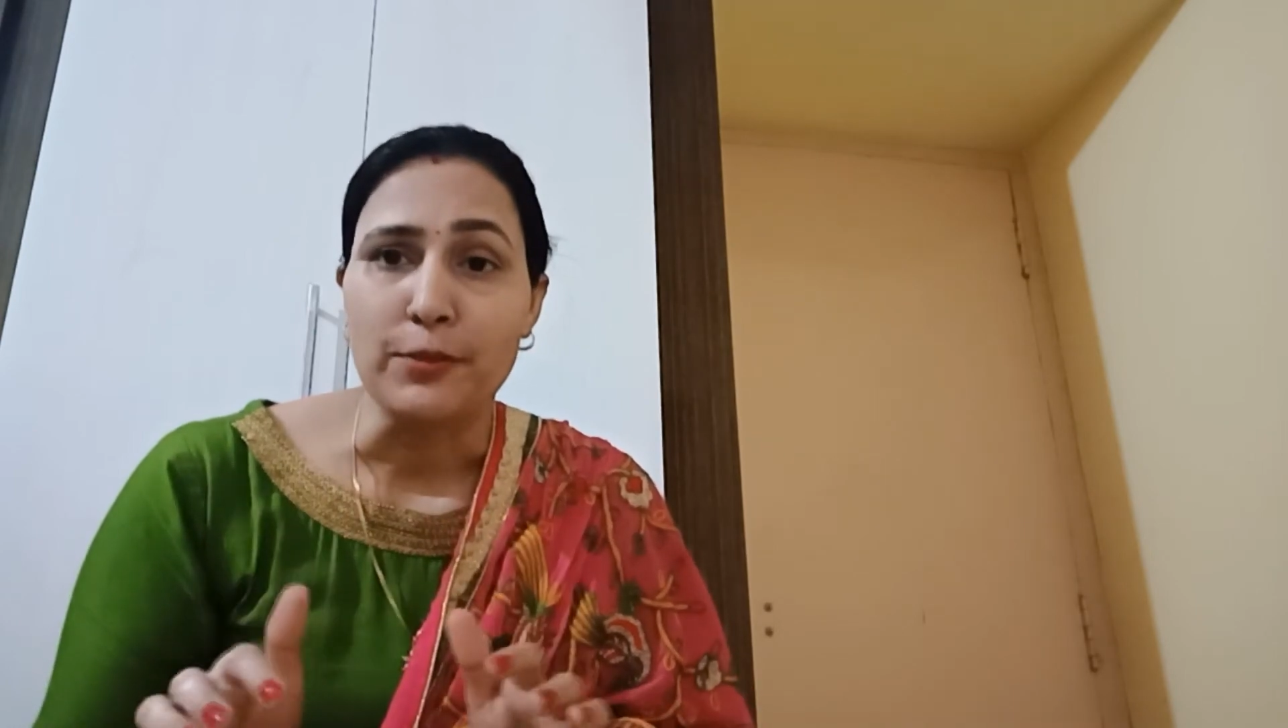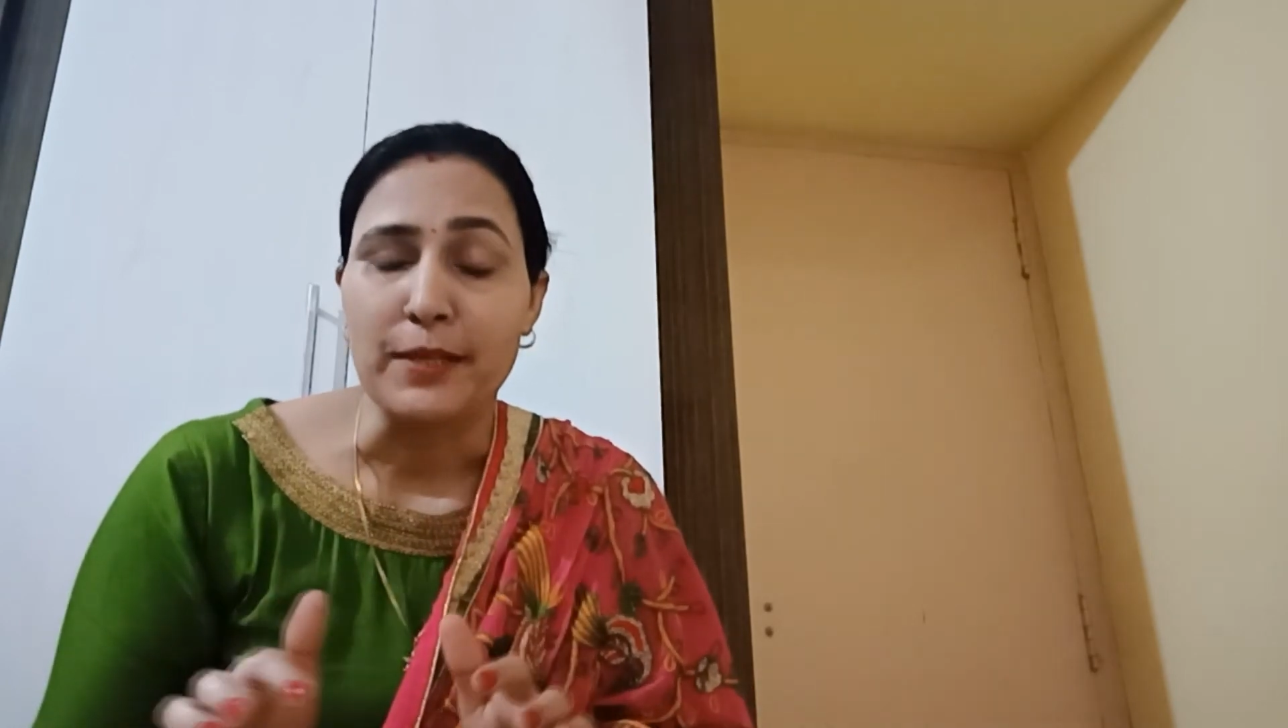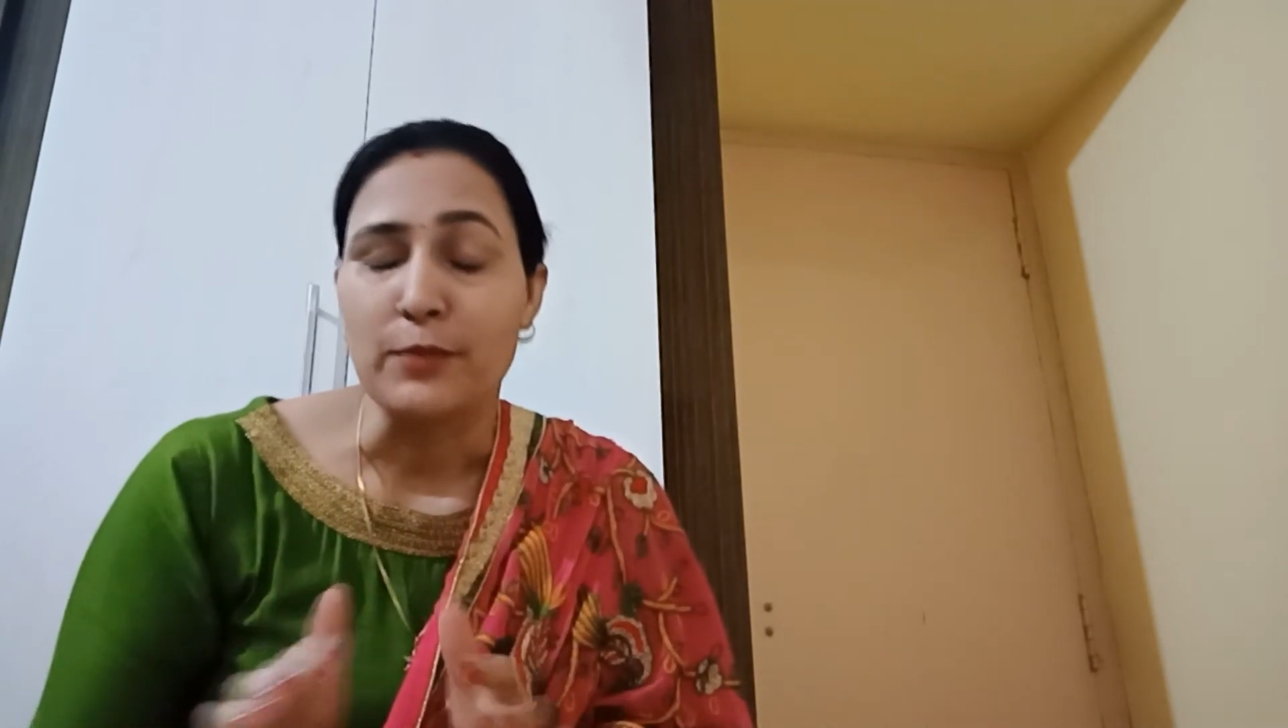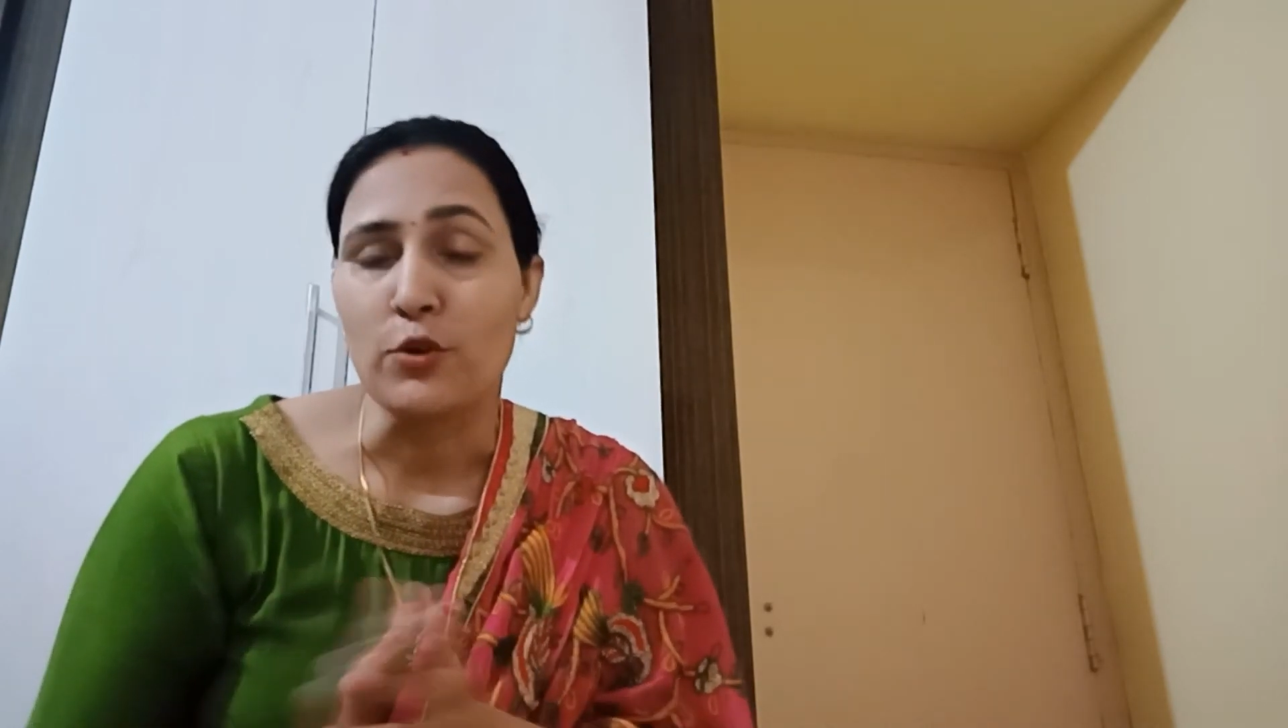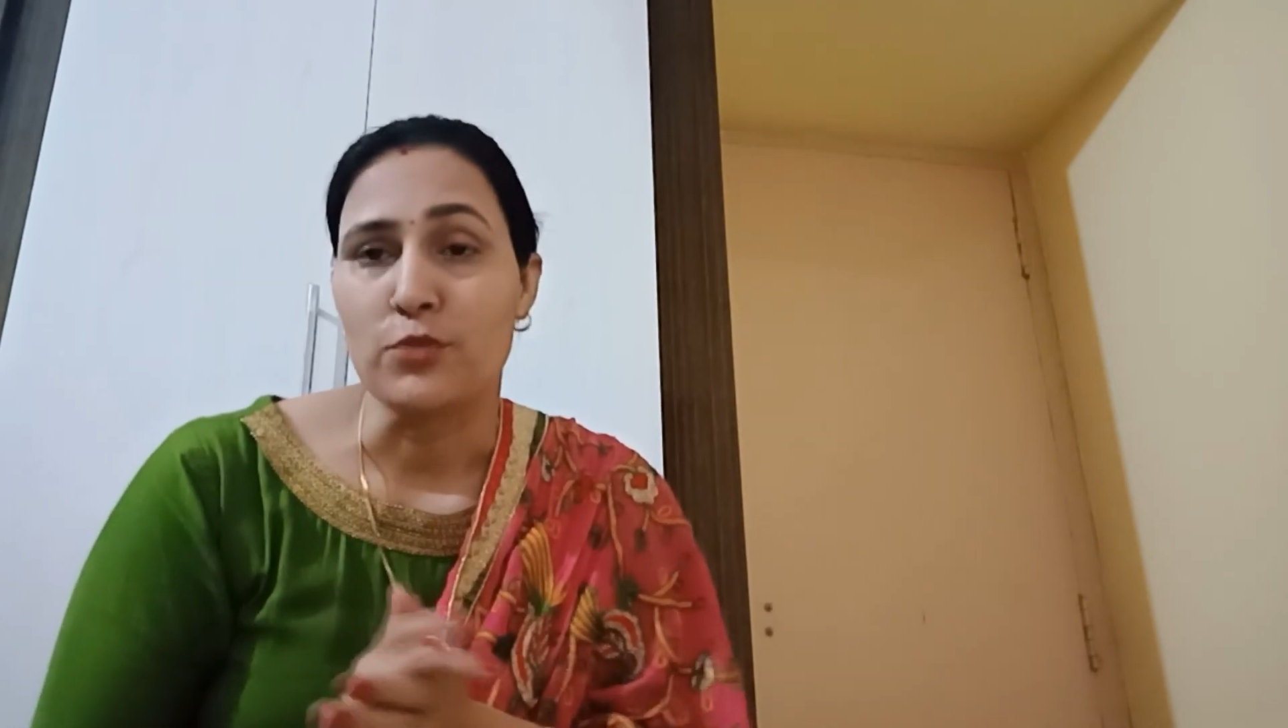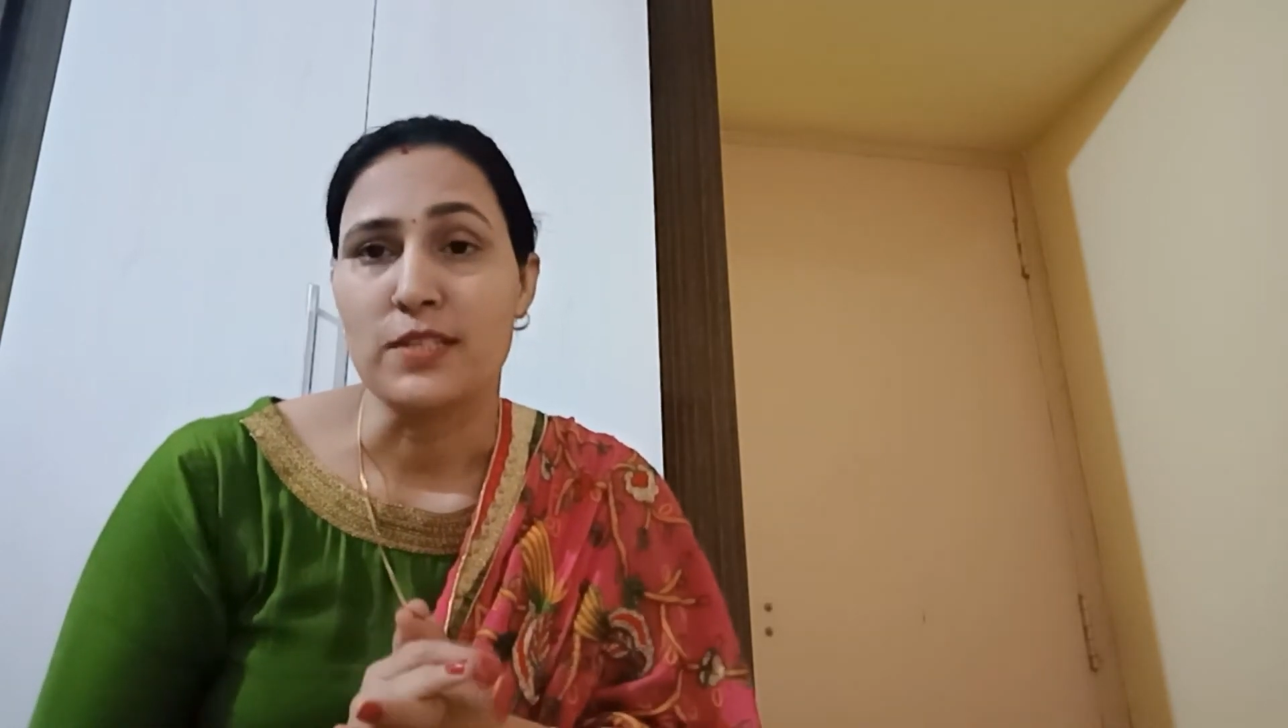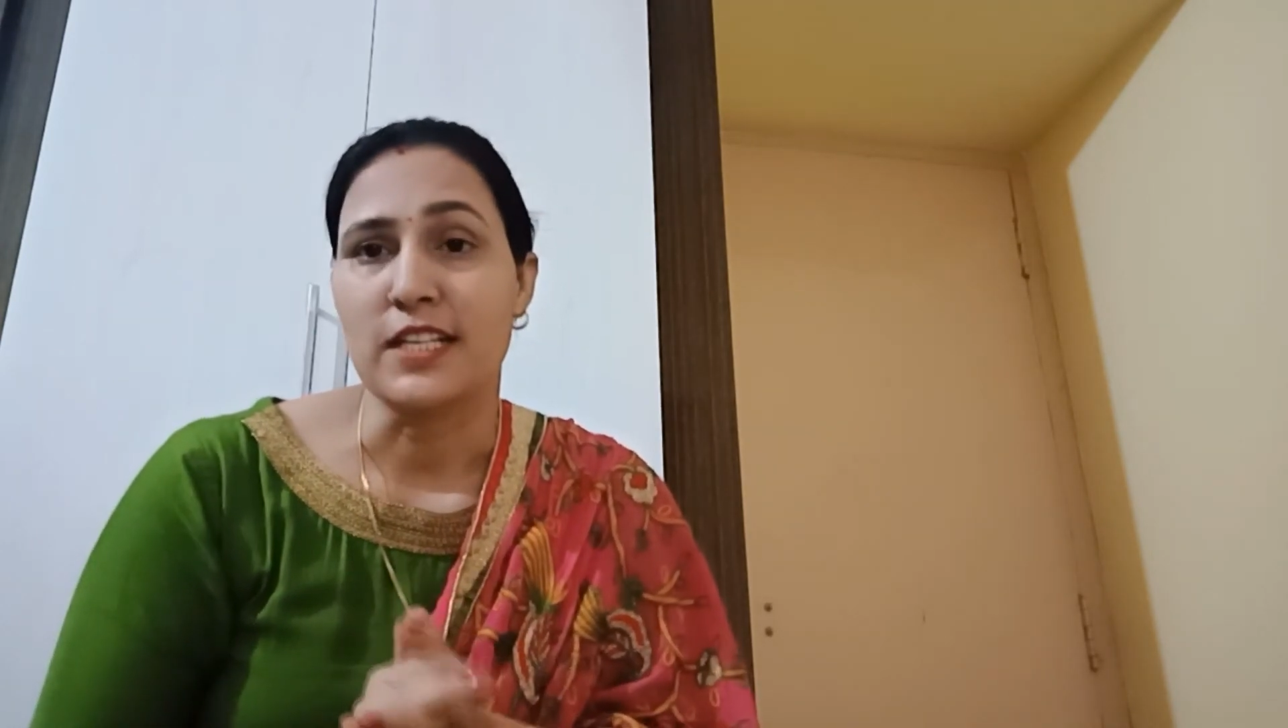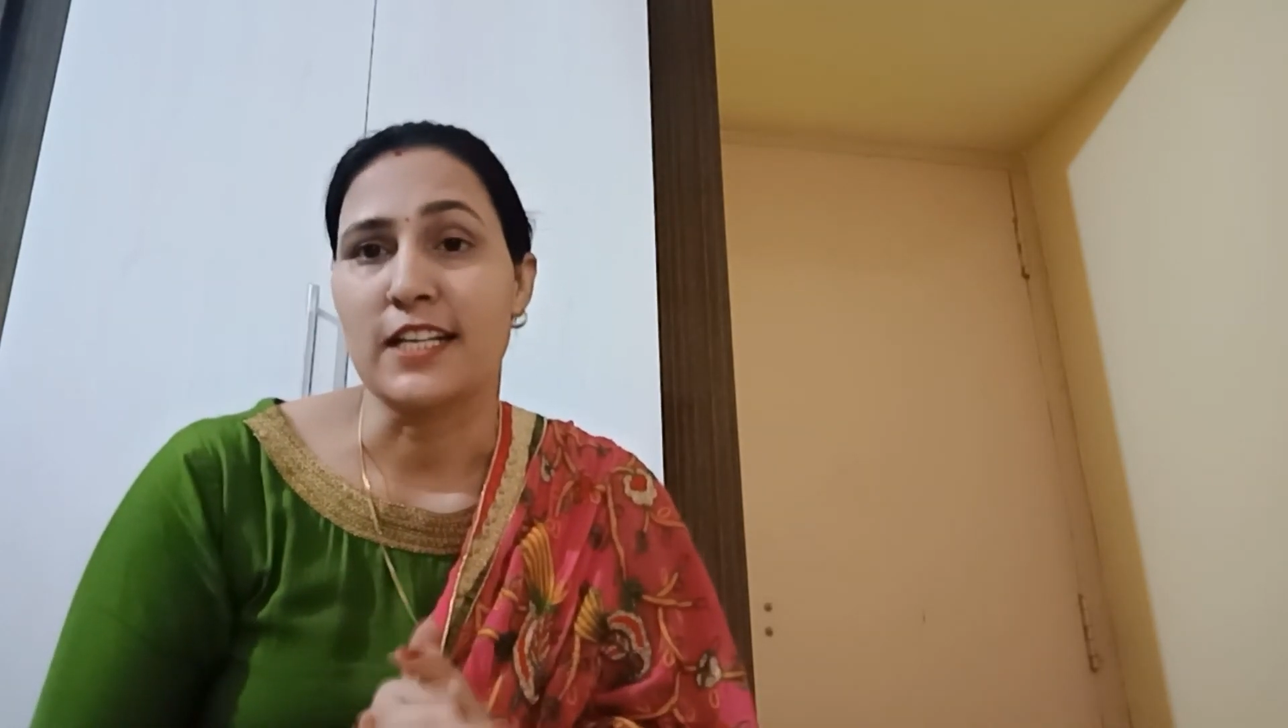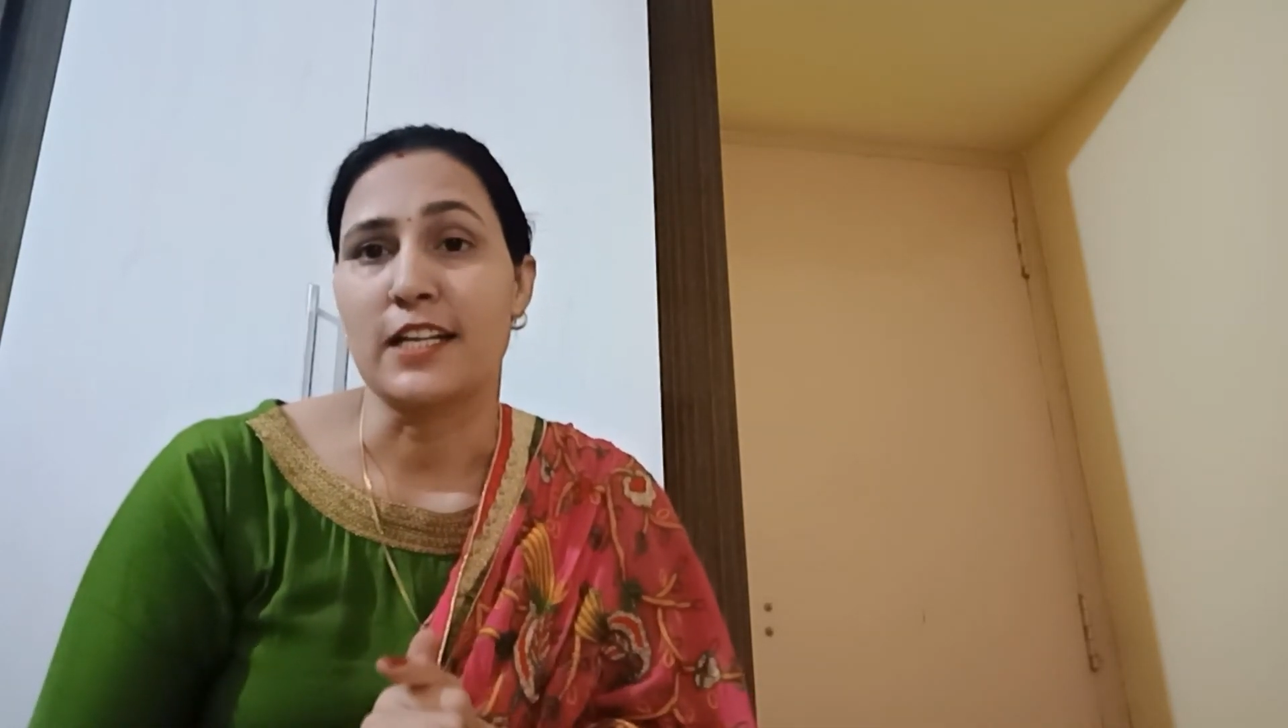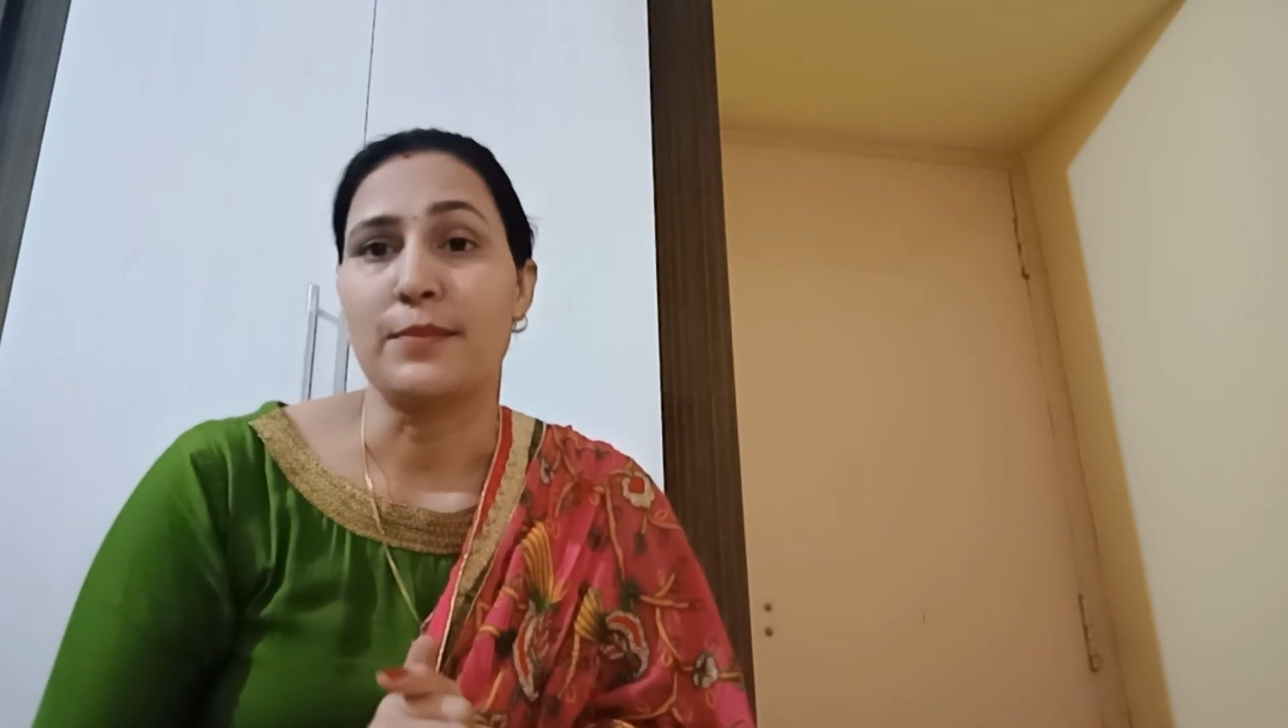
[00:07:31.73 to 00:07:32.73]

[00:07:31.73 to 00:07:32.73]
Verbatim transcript: कमेंट बॉक्स में जाके